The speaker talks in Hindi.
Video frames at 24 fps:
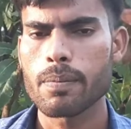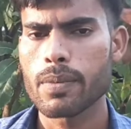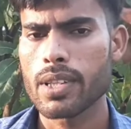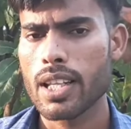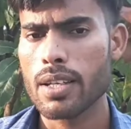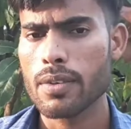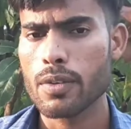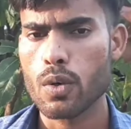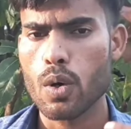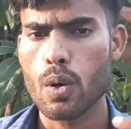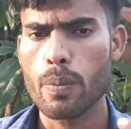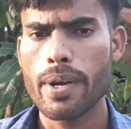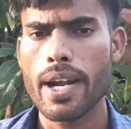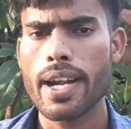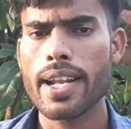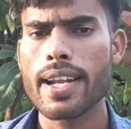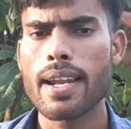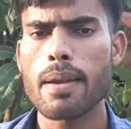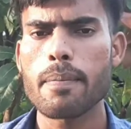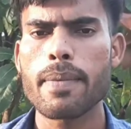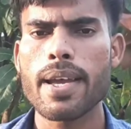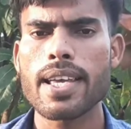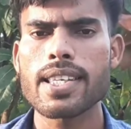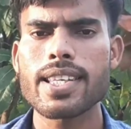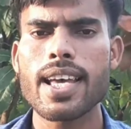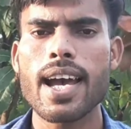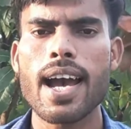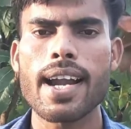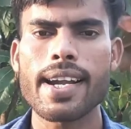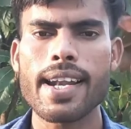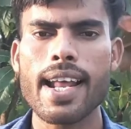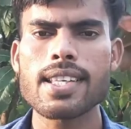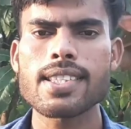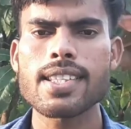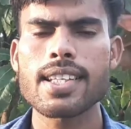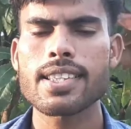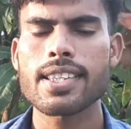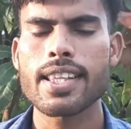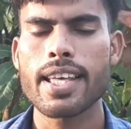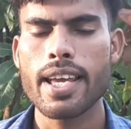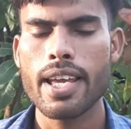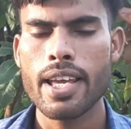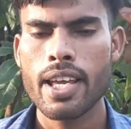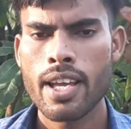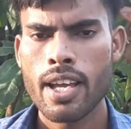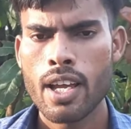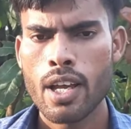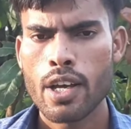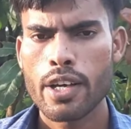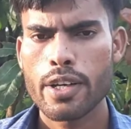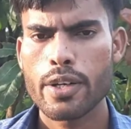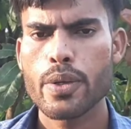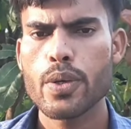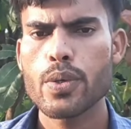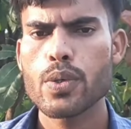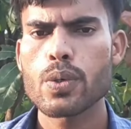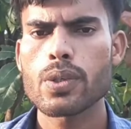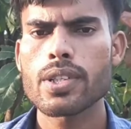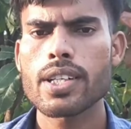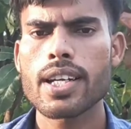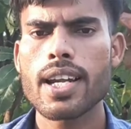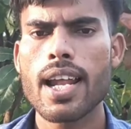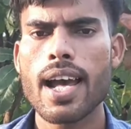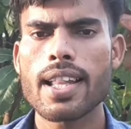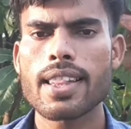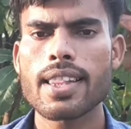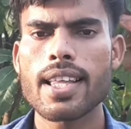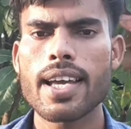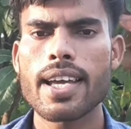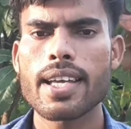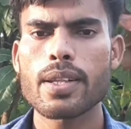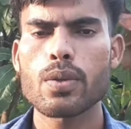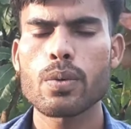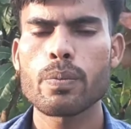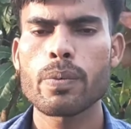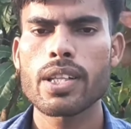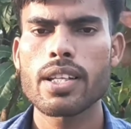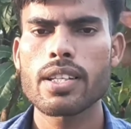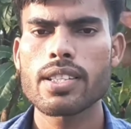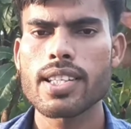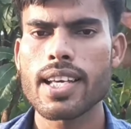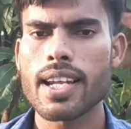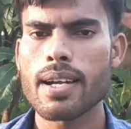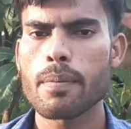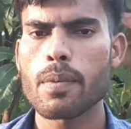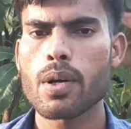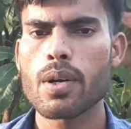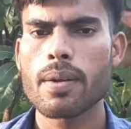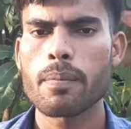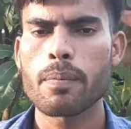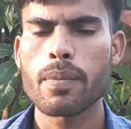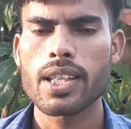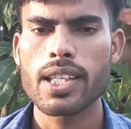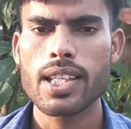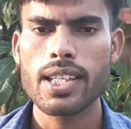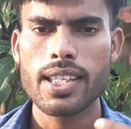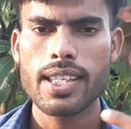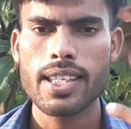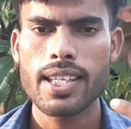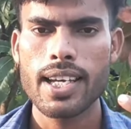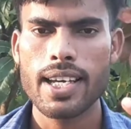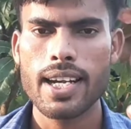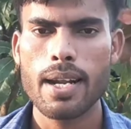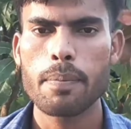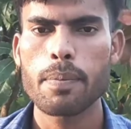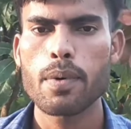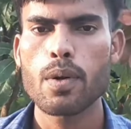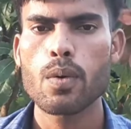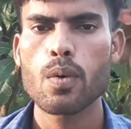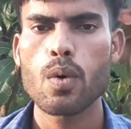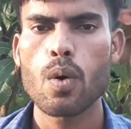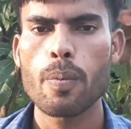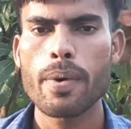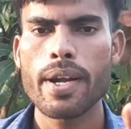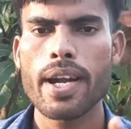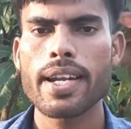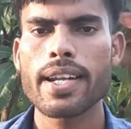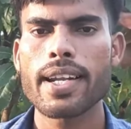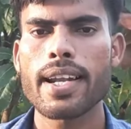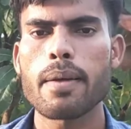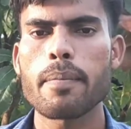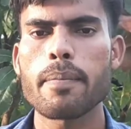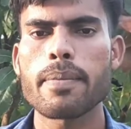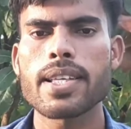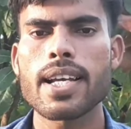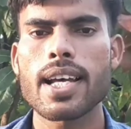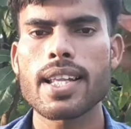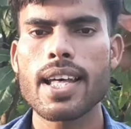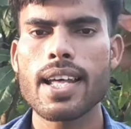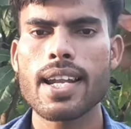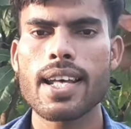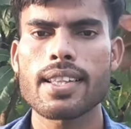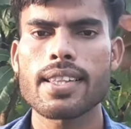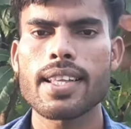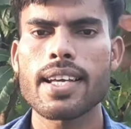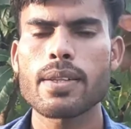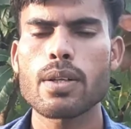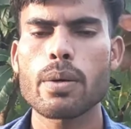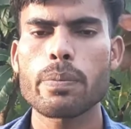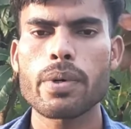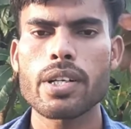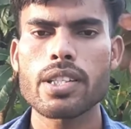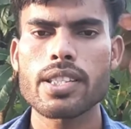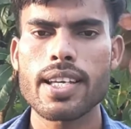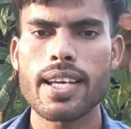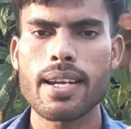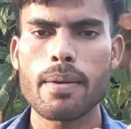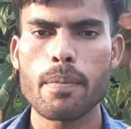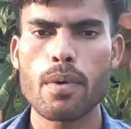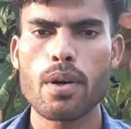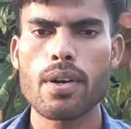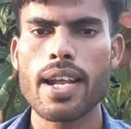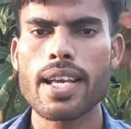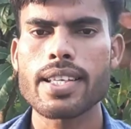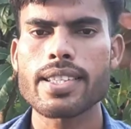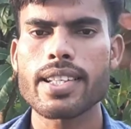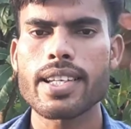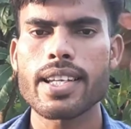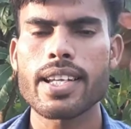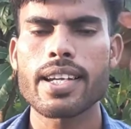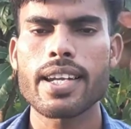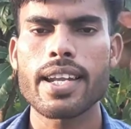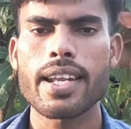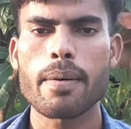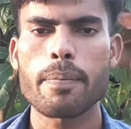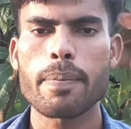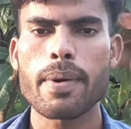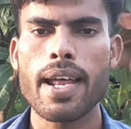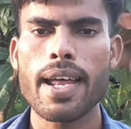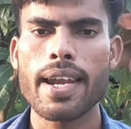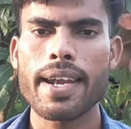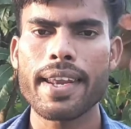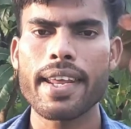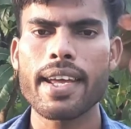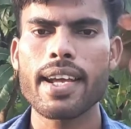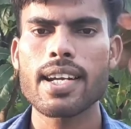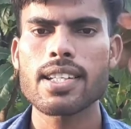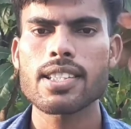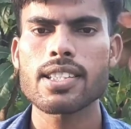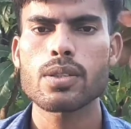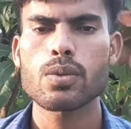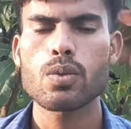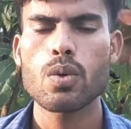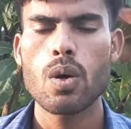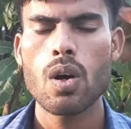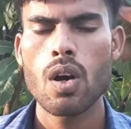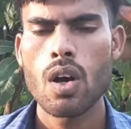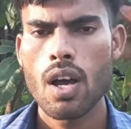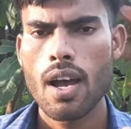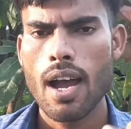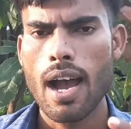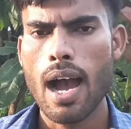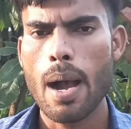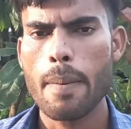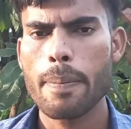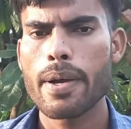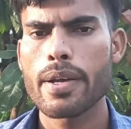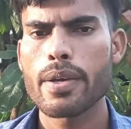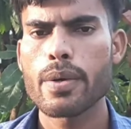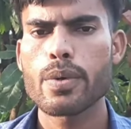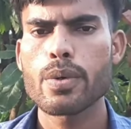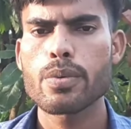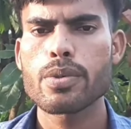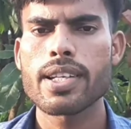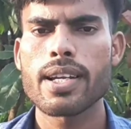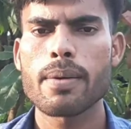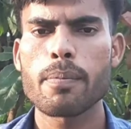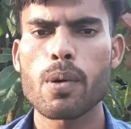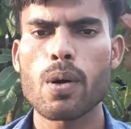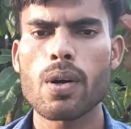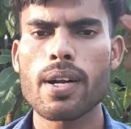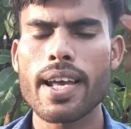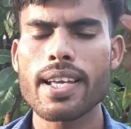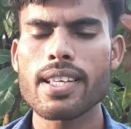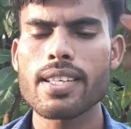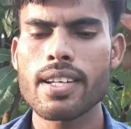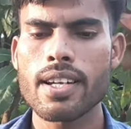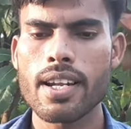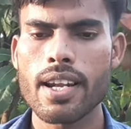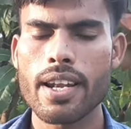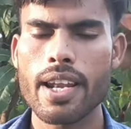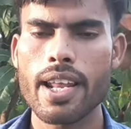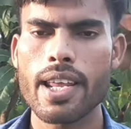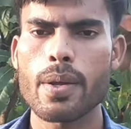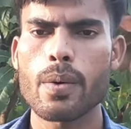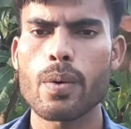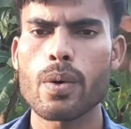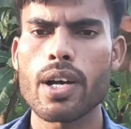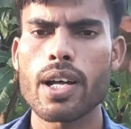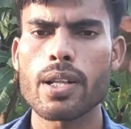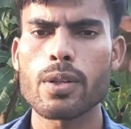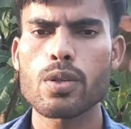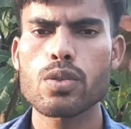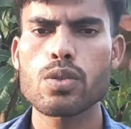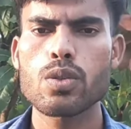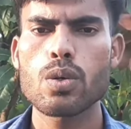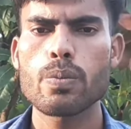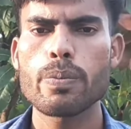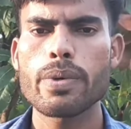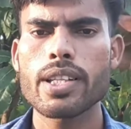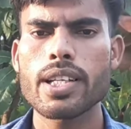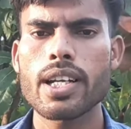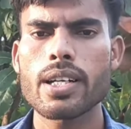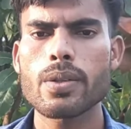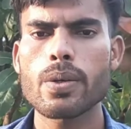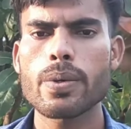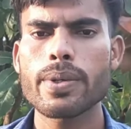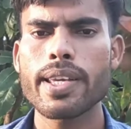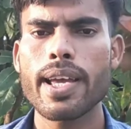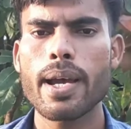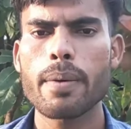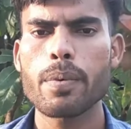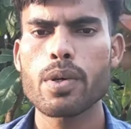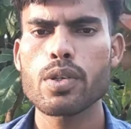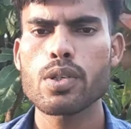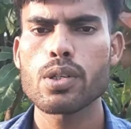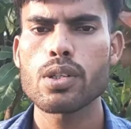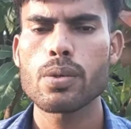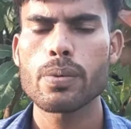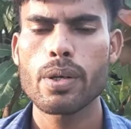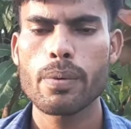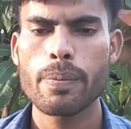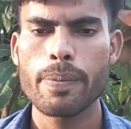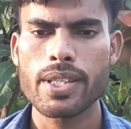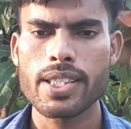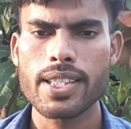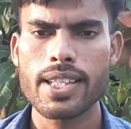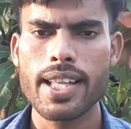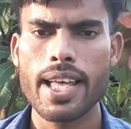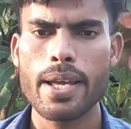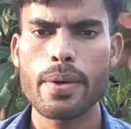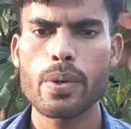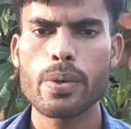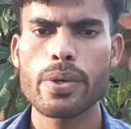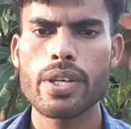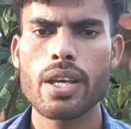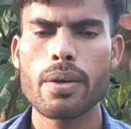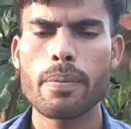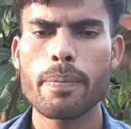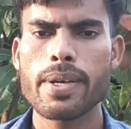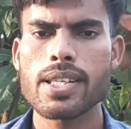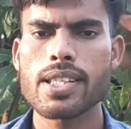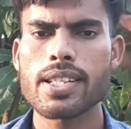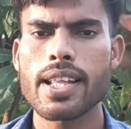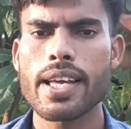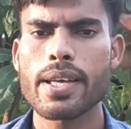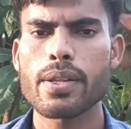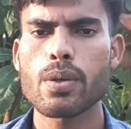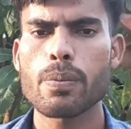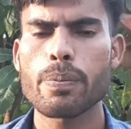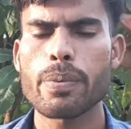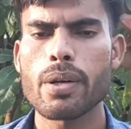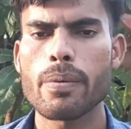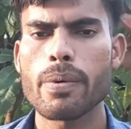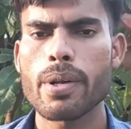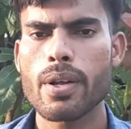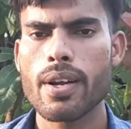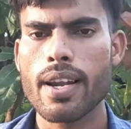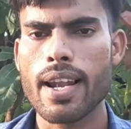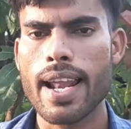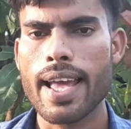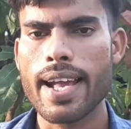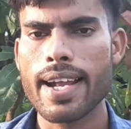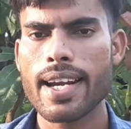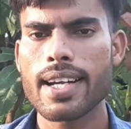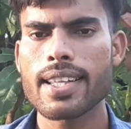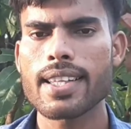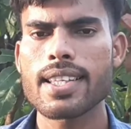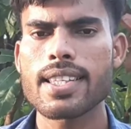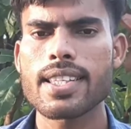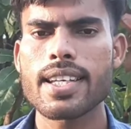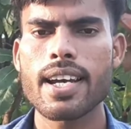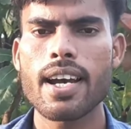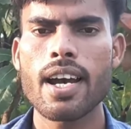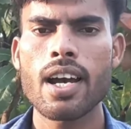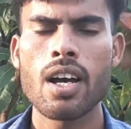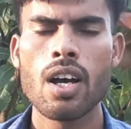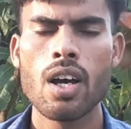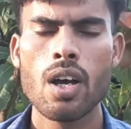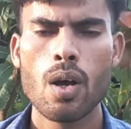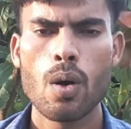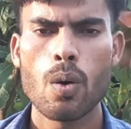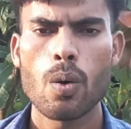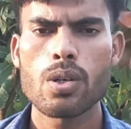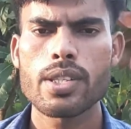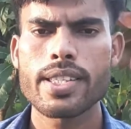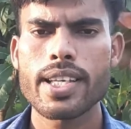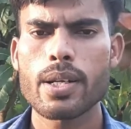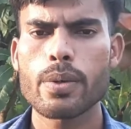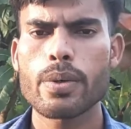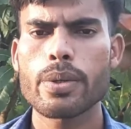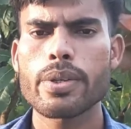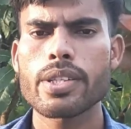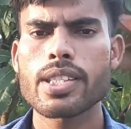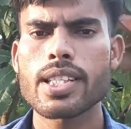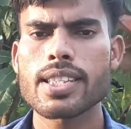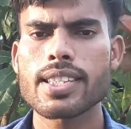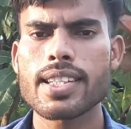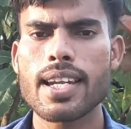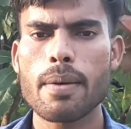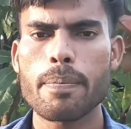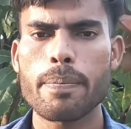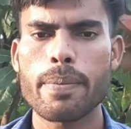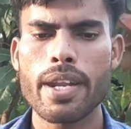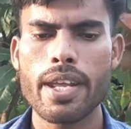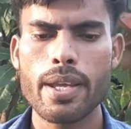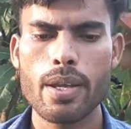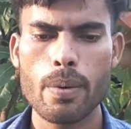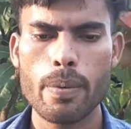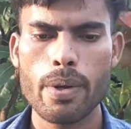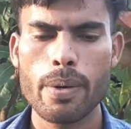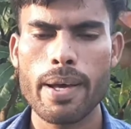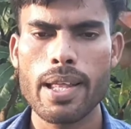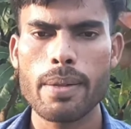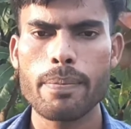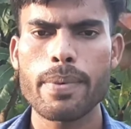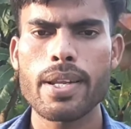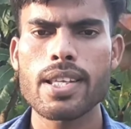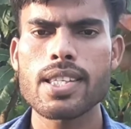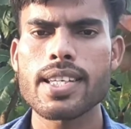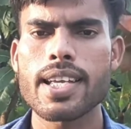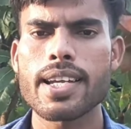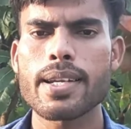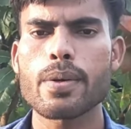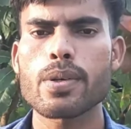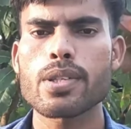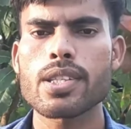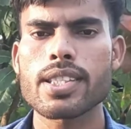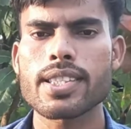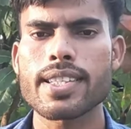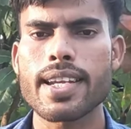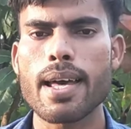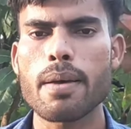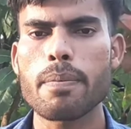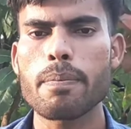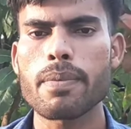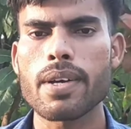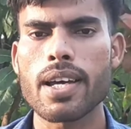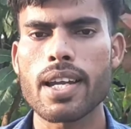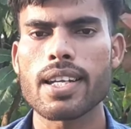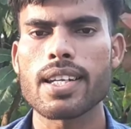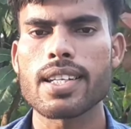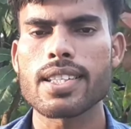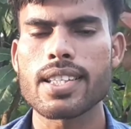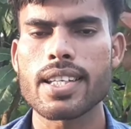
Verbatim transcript: मतलब कॉपीराइट क्लेम कैसे हटा सकते हैं रिव्यूज कंटेंट आता है तो मतलब चैनल मतलब कि अगर आप लोग कॉपीराइट क्लेम ज़्यादा रहता है तो आपका चैनल मोनोटाइज के लिए अप्लाई नहीं कर सकते आपका यूट्यूब चैनल मोनोटाइज नहीं होगा दोस्तों उम्मीद करता हूँ कि आपको छोटी वीडियो पसंद आई होगी और पसंद आई तो प्लीज वीडियो को लाइक कर दीजिएगा और चैनल को तो सब्सक्राइब नहीं किया मेरे भाई प्लीज़ चैनल को सब्सक्राइब कर